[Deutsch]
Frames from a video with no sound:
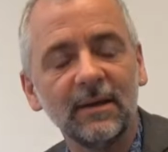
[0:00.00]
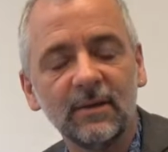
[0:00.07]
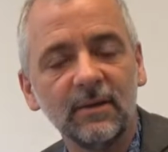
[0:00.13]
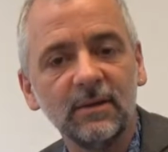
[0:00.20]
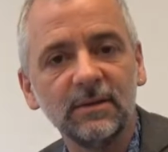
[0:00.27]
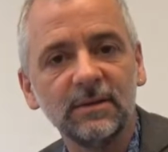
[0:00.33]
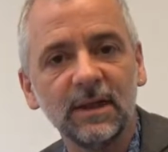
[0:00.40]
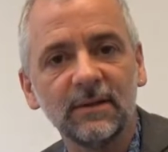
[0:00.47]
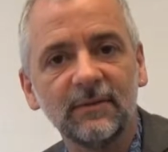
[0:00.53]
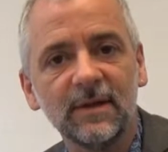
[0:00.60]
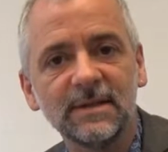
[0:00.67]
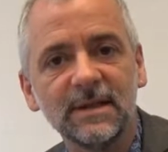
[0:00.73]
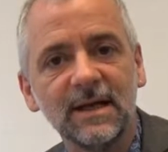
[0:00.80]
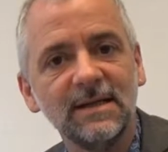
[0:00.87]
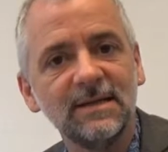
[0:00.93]

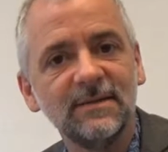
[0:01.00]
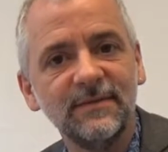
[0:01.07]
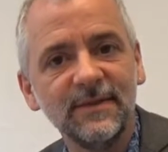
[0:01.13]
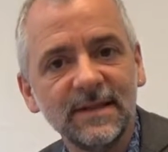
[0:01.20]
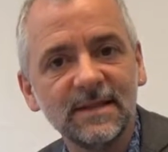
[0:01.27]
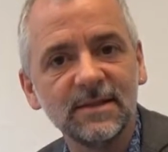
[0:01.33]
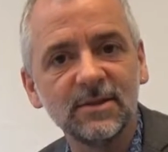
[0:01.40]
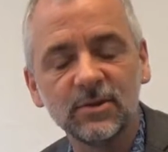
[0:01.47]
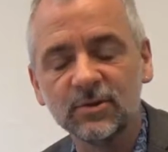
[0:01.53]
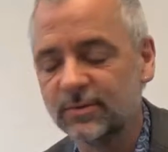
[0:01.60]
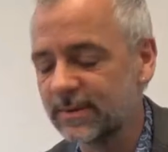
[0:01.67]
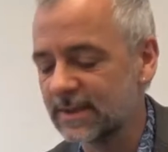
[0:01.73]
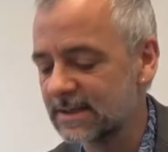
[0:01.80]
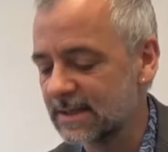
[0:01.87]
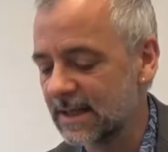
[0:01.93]
irgendetwas als Wissen zu
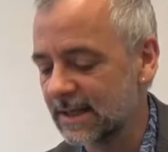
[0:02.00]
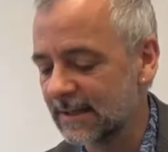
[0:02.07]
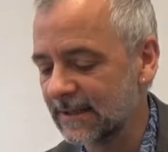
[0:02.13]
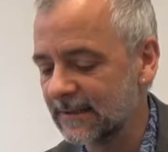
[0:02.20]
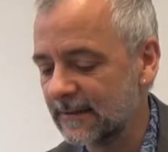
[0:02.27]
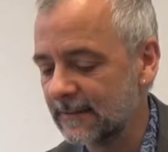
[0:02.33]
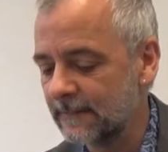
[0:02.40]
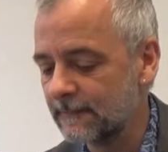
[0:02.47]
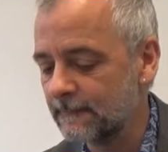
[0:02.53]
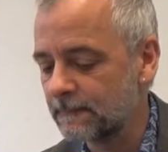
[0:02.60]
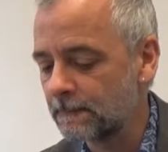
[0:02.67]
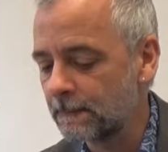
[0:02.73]
bezeichnen